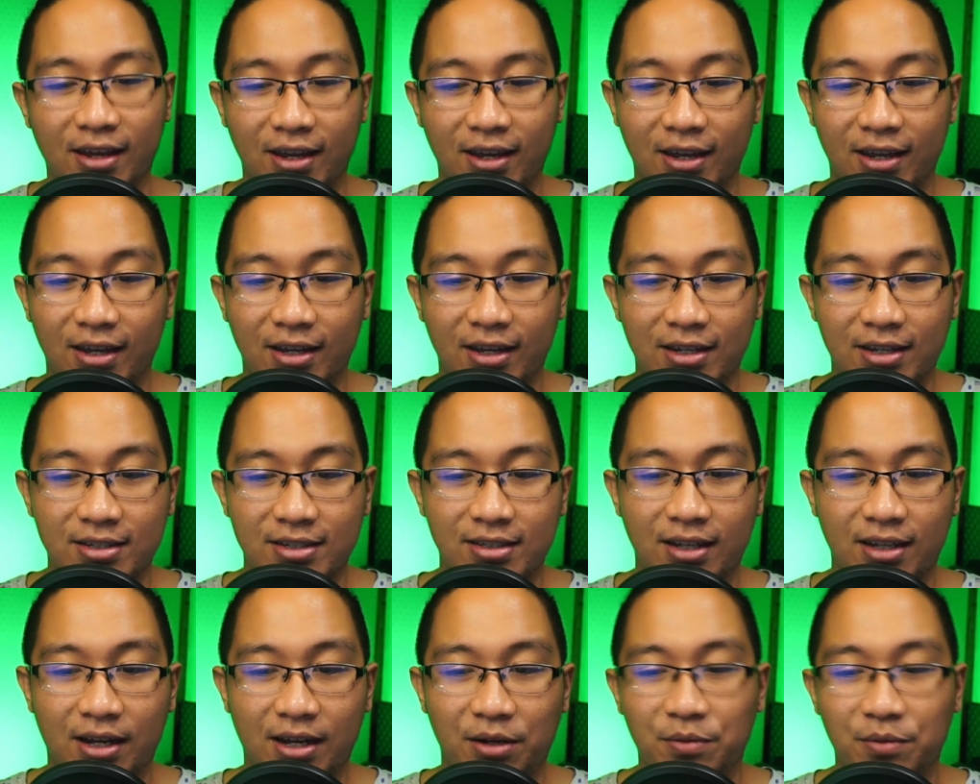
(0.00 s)

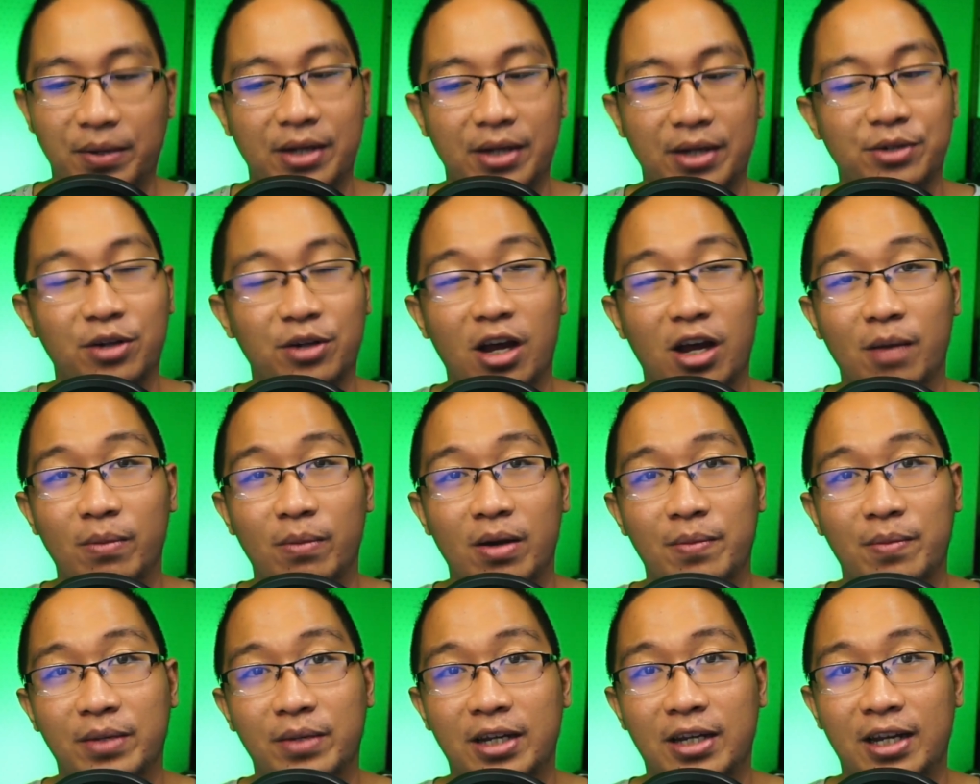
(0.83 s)
sa kung paano nga ba
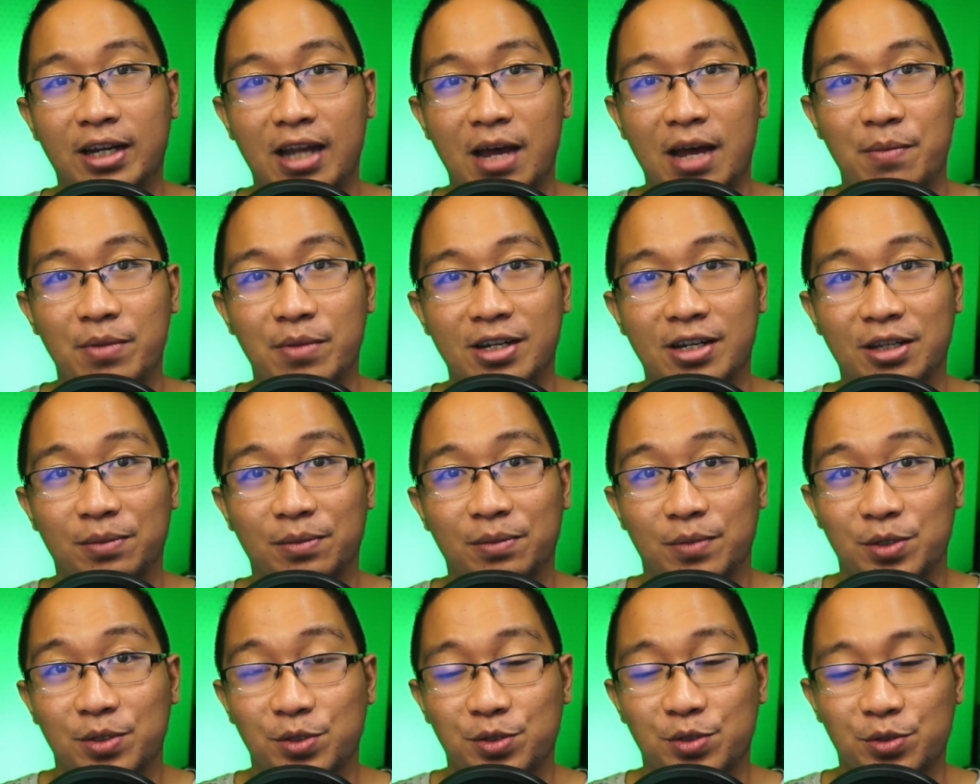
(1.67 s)
malalaman at
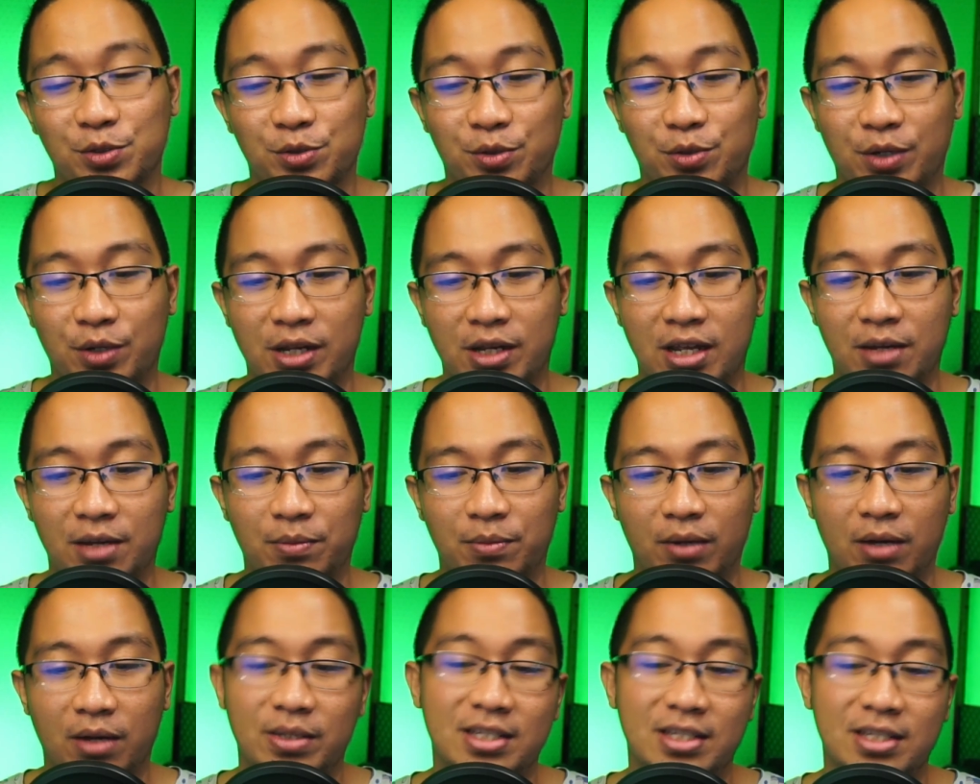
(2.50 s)
masusuri ang mga
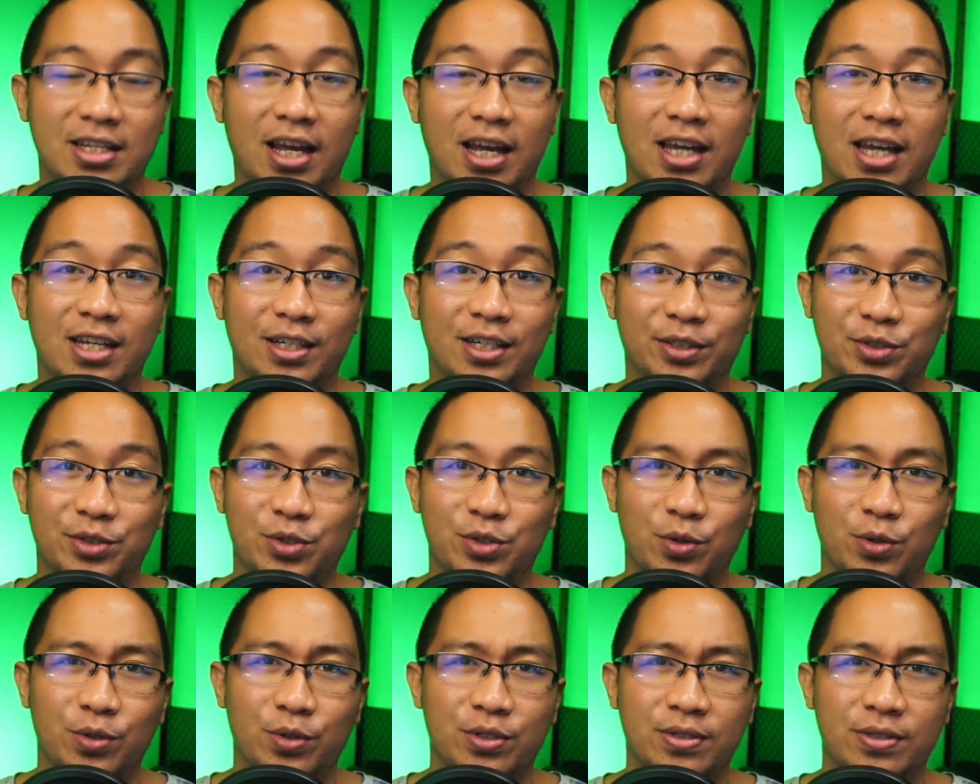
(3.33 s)
mensahe ng
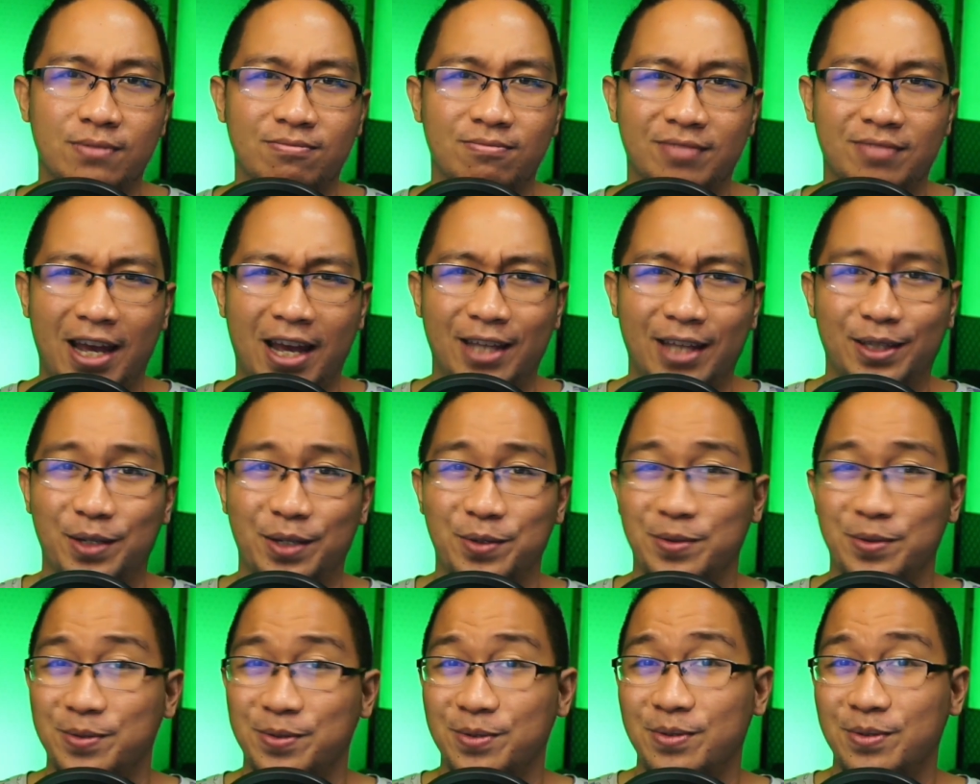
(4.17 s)
Diyos kahit
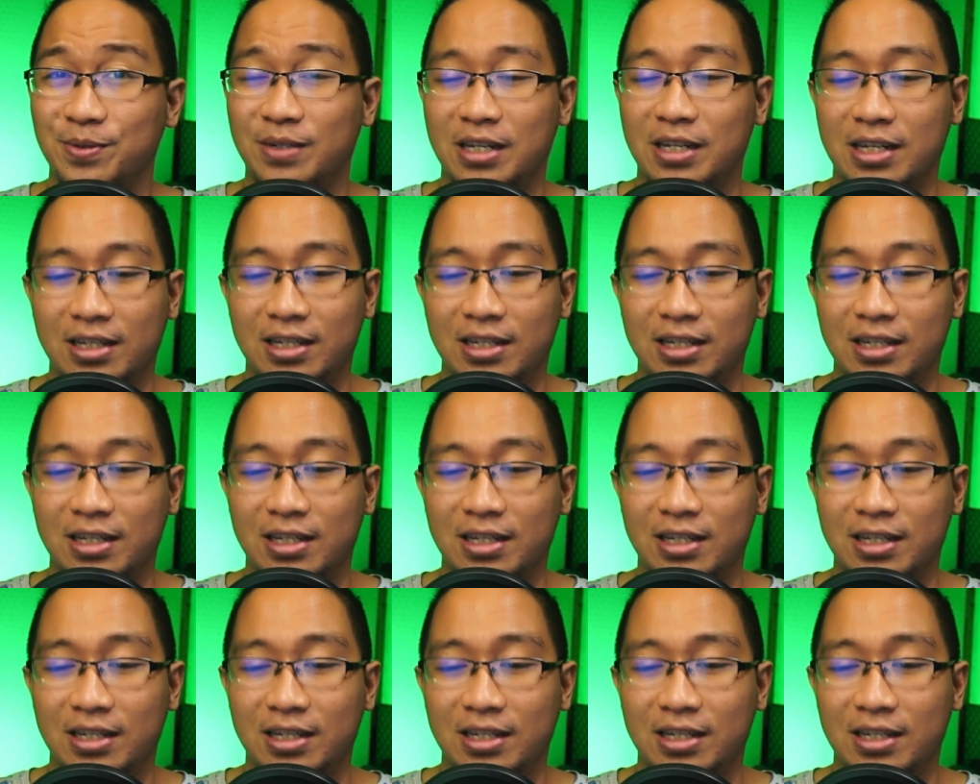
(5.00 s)
anong uri.